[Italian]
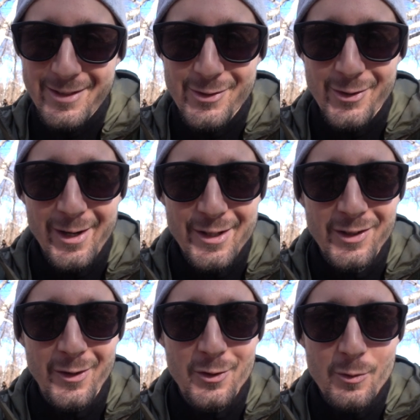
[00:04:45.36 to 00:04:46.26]
che ci sono
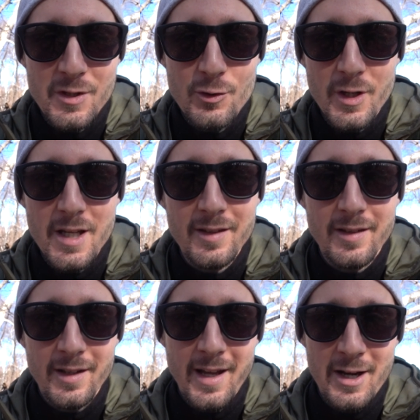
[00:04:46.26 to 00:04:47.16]
all'interno di questo
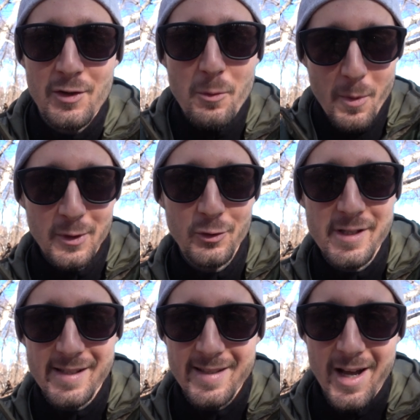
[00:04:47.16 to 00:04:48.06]
kit, è arrivato il momento di
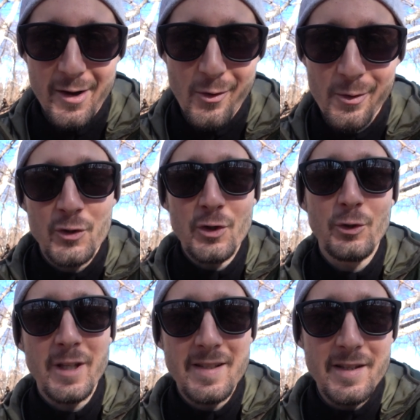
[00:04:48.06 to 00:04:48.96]
testarlo. Ho
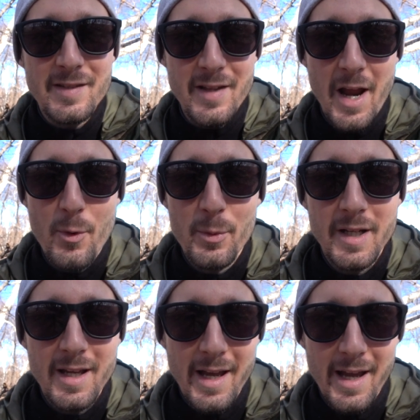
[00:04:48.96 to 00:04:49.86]
scritto test estremo
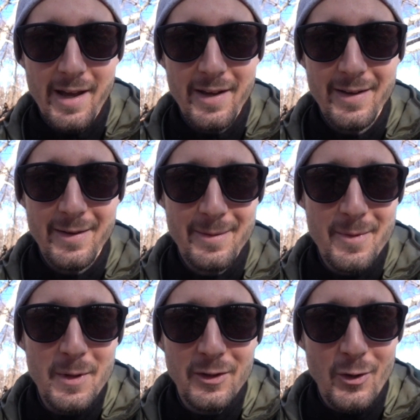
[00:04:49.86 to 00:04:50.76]
perché eh,
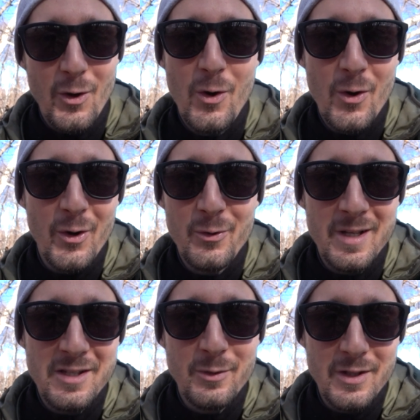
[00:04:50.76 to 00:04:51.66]
mi metterò in
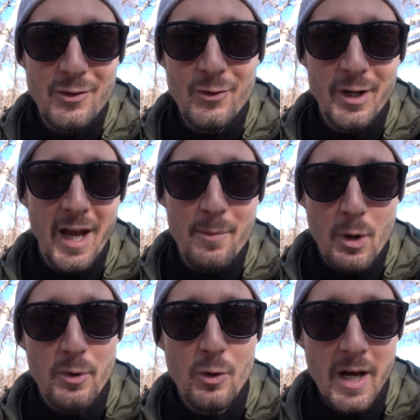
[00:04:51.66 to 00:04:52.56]
una situazione
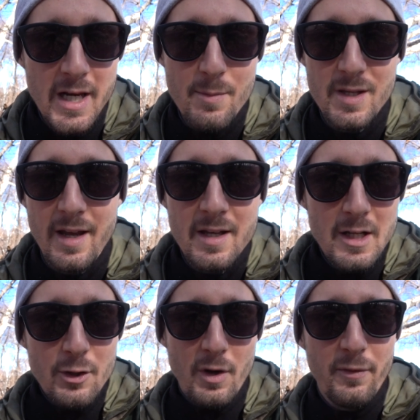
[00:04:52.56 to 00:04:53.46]
proprio al limite,
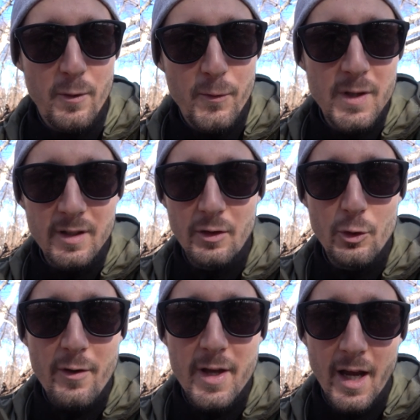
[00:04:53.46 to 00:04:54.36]
cioè farò finta di
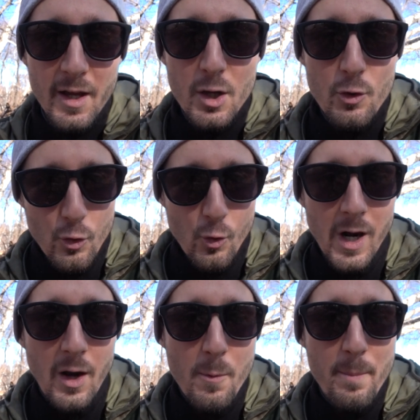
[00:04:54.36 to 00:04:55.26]
non avere
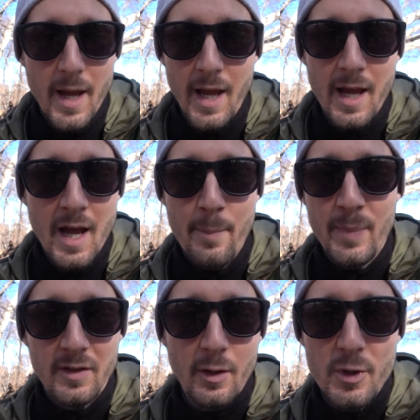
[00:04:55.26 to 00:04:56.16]
nulla con me, a
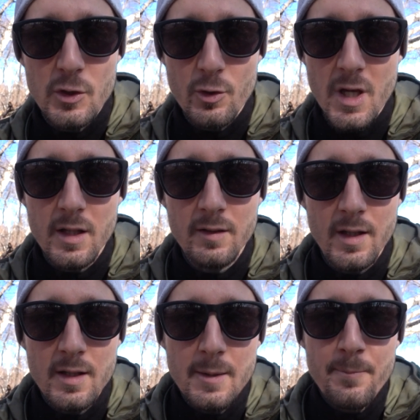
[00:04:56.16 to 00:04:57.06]
parte questo
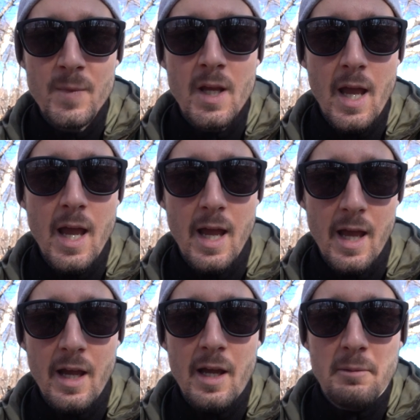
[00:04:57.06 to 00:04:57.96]
kit,
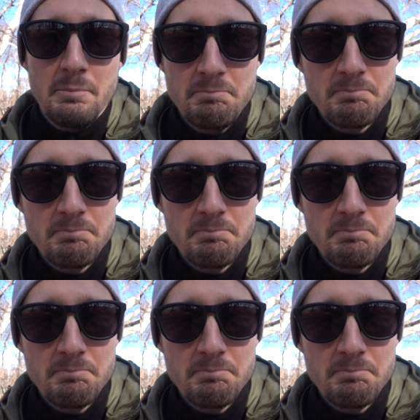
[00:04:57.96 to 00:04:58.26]
e